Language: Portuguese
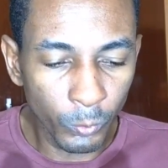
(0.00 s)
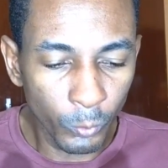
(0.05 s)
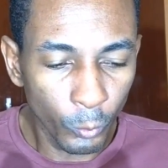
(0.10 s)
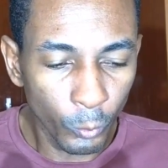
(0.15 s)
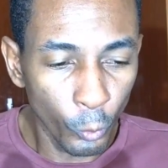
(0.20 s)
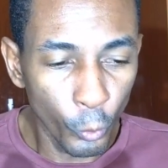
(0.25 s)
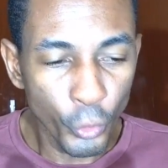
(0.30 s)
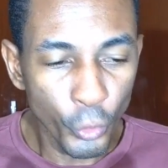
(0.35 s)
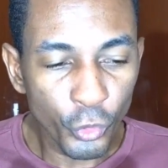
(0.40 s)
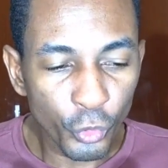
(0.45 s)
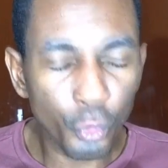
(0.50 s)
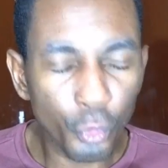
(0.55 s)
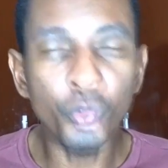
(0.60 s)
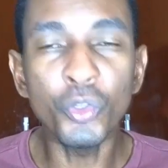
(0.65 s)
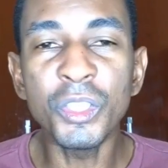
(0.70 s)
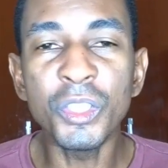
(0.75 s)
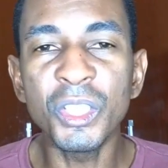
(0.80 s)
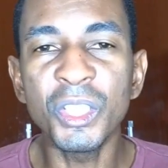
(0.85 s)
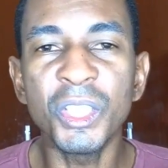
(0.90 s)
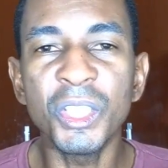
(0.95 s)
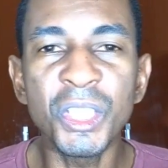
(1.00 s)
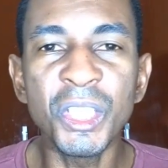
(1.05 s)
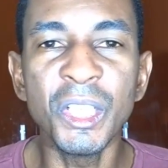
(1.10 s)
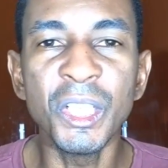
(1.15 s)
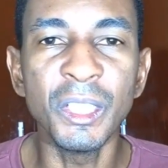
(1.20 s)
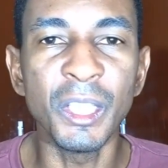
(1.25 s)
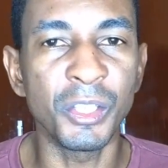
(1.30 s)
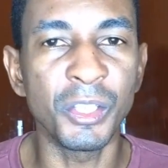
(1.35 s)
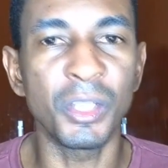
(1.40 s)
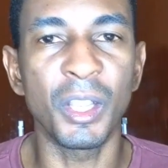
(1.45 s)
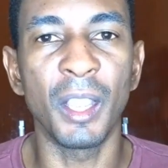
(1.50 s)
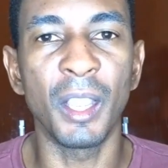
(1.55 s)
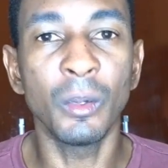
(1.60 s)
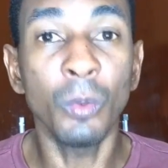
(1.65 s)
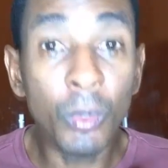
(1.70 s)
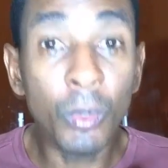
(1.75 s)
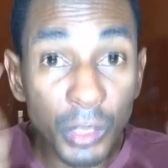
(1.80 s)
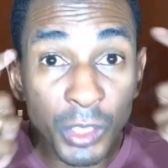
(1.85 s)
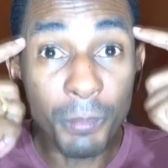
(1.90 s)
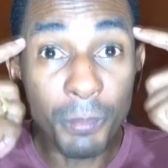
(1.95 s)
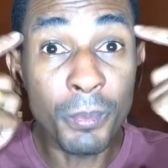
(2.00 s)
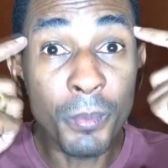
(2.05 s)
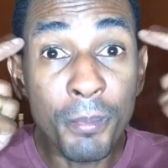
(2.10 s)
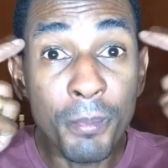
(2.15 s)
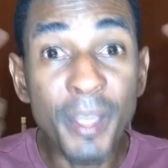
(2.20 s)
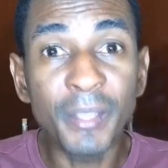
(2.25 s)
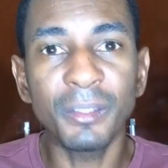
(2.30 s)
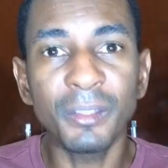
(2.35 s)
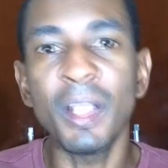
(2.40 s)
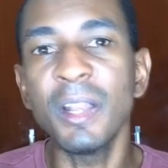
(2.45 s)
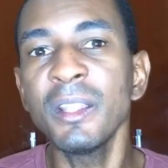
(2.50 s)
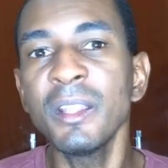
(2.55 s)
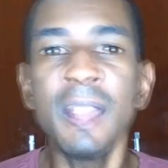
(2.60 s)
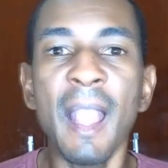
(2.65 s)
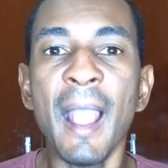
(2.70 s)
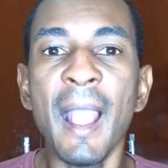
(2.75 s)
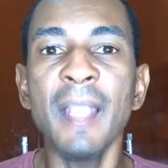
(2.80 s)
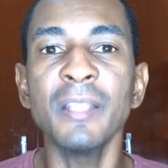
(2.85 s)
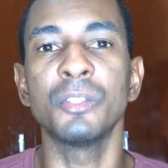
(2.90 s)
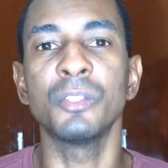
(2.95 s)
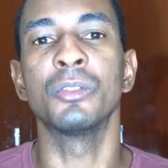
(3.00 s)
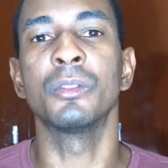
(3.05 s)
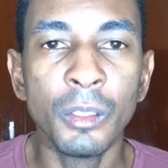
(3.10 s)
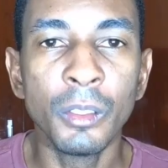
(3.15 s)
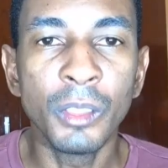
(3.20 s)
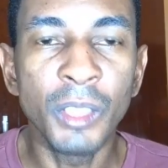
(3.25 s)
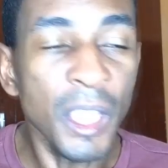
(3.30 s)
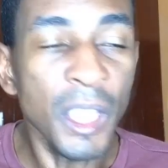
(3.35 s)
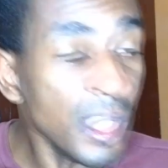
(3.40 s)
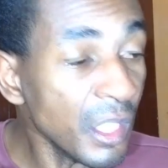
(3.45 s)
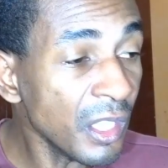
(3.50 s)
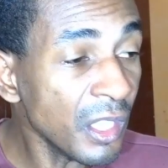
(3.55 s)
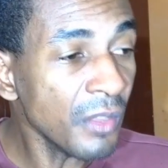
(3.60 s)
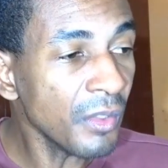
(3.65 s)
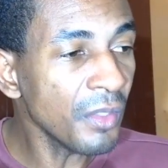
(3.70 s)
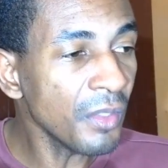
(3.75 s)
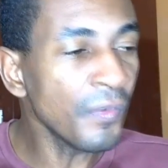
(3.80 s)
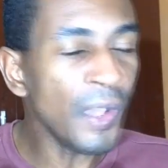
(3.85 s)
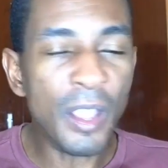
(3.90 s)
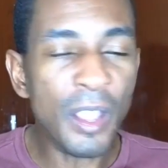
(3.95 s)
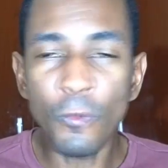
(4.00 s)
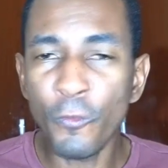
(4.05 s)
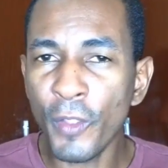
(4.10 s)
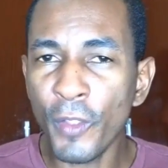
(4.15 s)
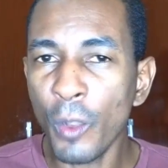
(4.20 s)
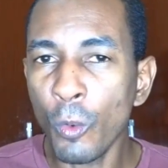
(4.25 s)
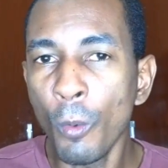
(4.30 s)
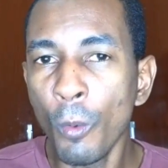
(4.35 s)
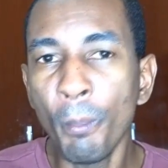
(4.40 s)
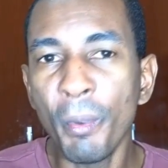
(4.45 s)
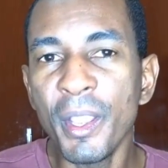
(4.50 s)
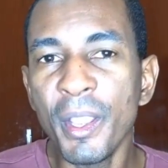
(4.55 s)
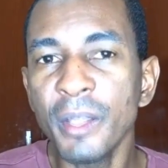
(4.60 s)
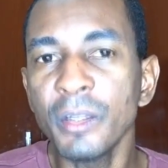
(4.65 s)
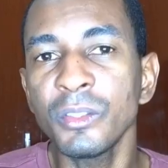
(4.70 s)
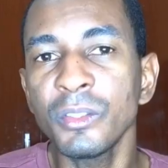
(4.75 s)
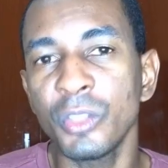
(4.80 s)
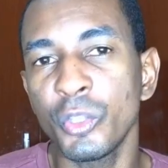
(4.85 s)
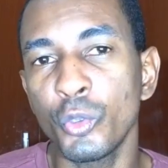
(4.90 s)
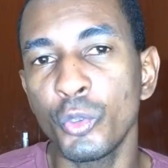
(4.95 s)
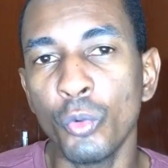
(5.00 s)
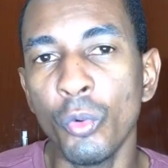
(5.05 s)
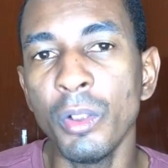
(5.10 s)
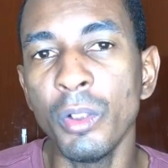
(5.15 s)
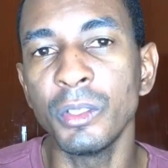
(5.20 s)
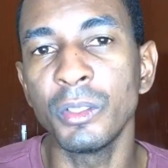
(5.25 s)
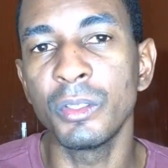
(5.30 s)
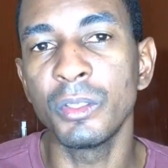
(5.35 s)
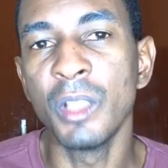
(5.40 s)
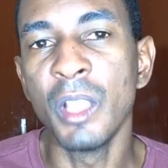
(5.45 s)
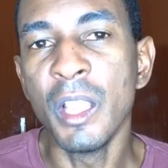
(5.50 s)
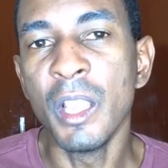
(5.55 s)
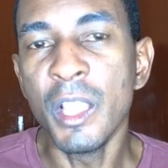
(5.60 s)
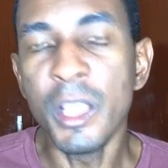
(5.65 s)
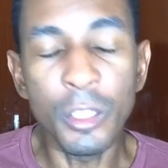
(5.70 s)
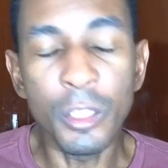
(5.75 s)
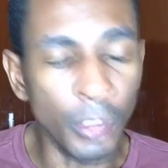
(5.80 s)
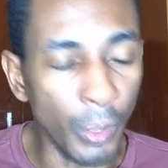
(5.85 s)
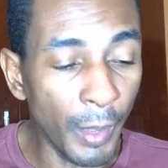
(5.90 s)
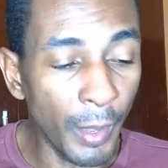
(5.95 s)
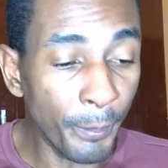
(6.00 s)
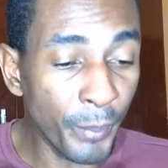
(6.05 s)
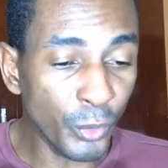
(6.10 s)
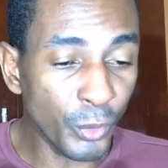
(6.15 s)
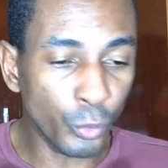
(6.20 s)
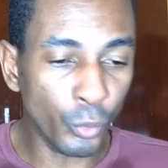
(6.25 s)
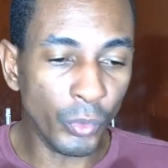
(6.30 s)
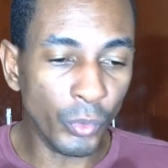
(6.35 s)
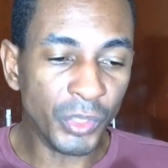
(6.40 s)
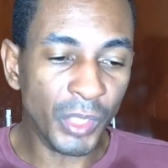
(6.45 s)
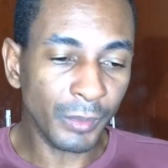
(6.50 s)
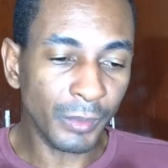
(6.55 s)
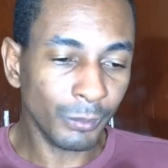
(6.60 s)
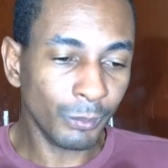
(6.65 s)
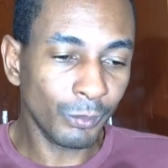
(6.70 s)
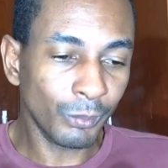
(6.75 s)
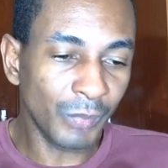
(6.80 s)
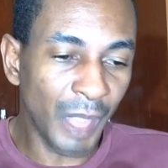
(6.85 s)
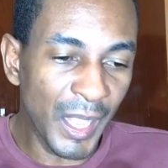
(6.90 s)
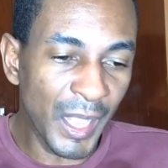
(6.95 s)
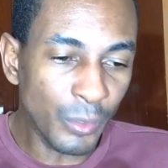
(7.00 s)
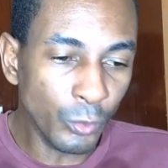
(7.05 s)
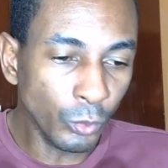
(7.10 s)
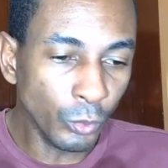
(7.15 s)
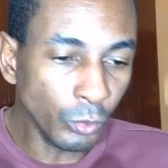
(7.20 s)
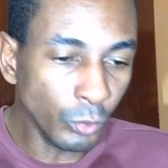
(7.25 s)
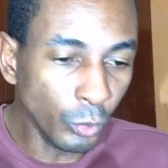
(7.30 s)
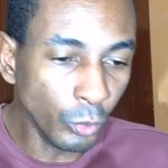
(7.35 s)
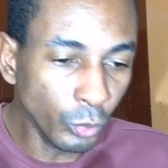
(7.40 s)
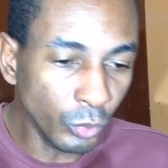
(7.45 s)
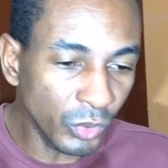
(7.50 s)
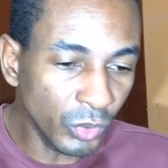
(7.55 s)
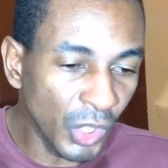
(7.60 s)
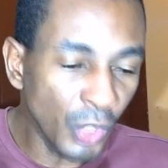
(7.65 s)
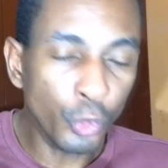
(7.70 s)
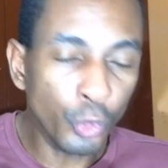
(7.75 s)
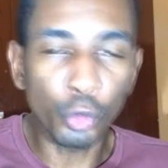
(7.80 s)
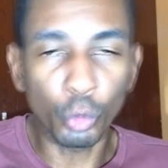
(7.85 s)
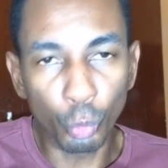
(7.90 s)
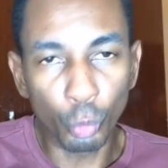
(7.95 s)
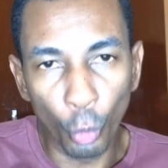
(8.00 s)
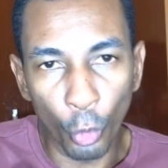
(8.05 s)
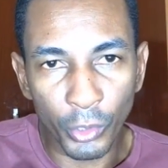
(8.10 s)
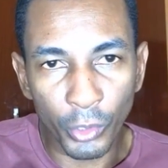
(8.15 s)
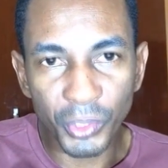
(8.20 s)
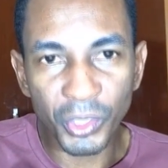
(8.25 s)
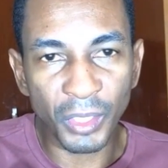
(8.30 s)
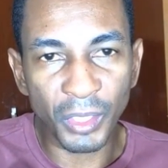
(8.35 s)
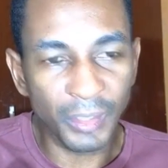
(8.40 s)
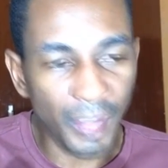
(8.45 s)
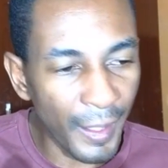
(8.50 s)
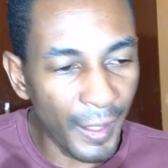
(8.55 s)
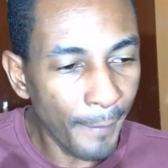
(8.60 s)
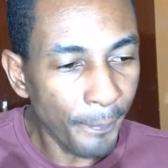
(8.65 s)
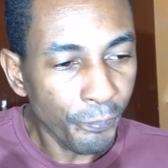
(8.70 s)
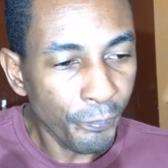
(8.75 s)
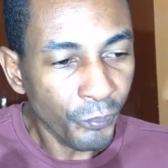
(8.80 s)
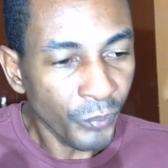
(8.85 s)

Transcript: cunhos suicidas, cara. Olha que mentalidade. Quem que, que vai ficar acompanhando essas coisas? Então a pessoa já tá num, num transtorno, já tá